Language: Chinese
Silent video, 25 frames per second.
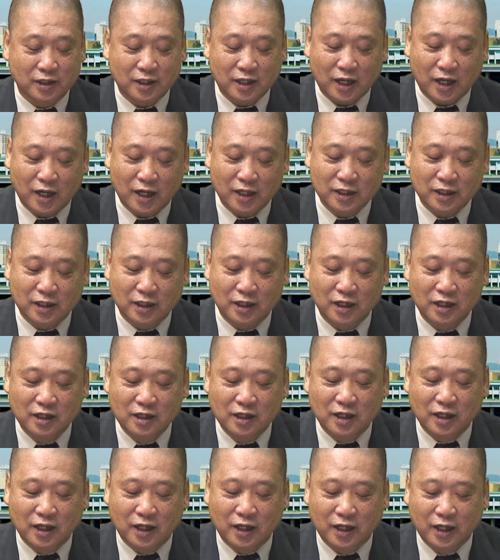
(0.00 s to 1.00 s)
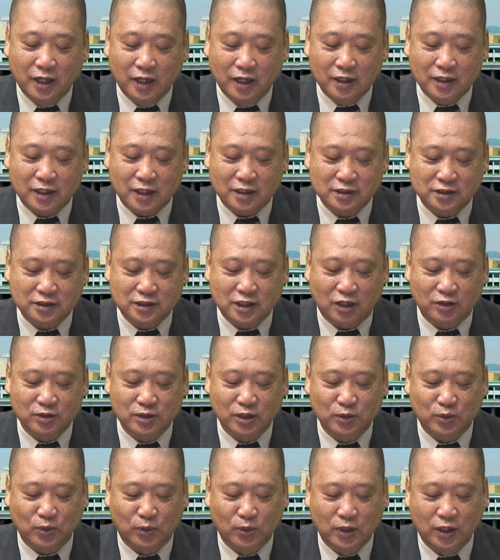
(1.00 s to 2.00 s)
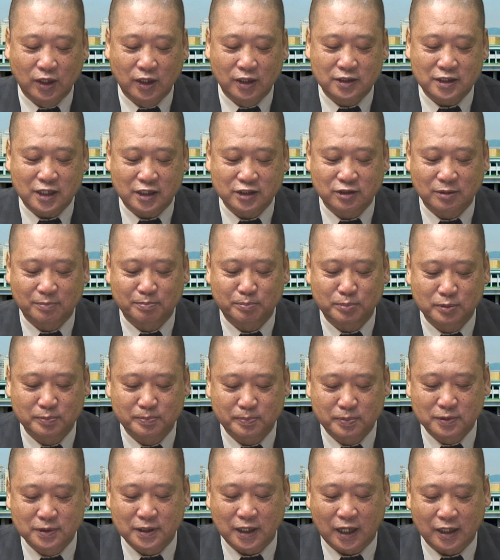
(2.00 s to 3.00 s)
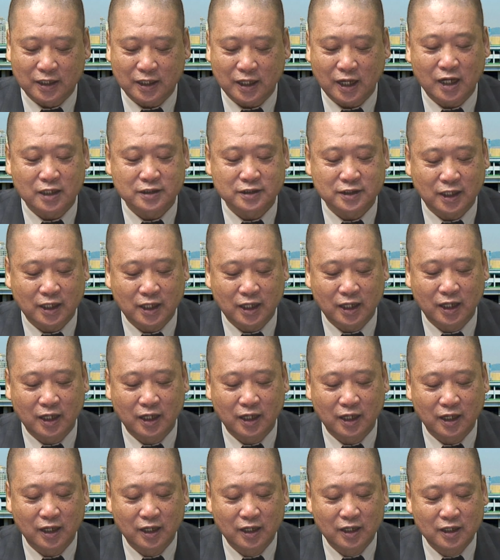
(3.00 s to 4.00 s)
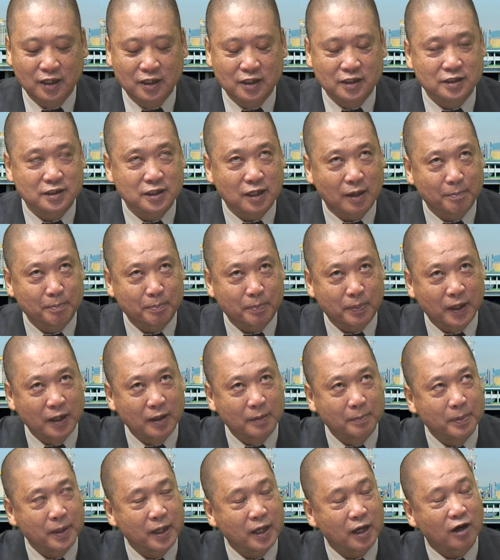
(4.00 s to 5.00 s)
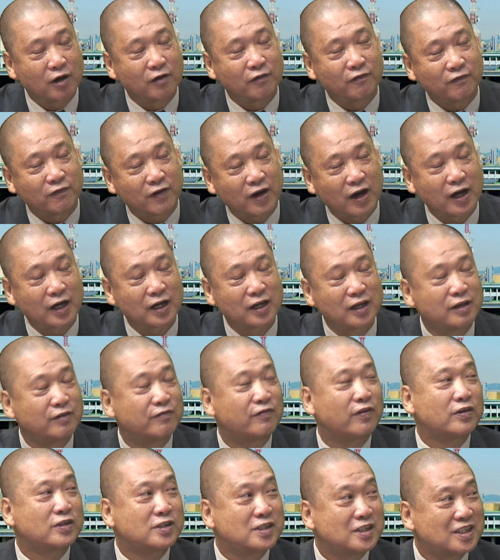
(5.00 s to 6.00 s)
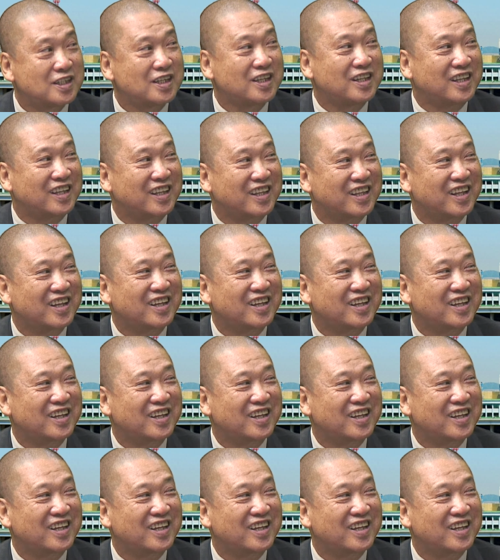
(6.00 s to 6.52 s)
他呢他是朝鲜统一战线部部长，他在向蓬佩奥发了一封信，